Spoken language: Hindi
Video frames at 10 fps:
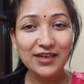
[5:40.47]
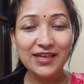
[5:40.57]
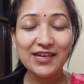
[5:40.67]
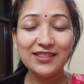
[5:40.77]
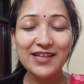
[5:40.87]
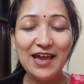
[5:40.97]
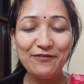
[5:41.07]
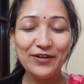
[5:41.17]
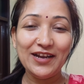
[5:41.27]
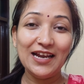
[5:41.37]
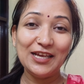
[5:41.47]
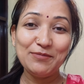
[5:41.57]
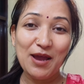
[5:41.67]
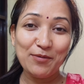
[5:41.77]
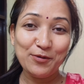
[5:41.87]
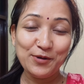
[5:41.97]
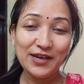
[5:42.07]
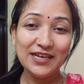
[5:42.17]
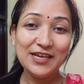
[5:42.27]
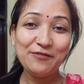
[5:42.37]
करके कितना एफर्ट डाल के मैं आप लोगों
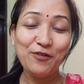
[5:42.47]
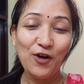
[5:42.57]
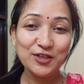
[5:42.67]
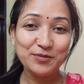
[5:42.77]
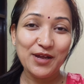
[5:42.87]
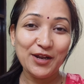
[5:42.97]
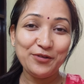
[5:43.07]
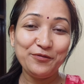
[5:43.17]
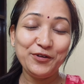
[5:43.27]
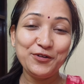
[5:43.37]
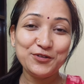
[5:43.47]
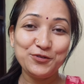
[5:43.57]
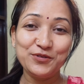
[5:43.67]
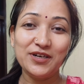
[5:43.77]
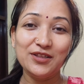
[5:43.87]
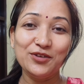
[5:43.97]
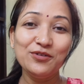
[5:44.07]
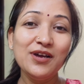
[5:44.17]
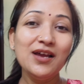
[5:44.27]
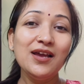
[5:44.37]
के लिए व्लॉग्स बना रही हूँ वीडियो शूट करती हूँ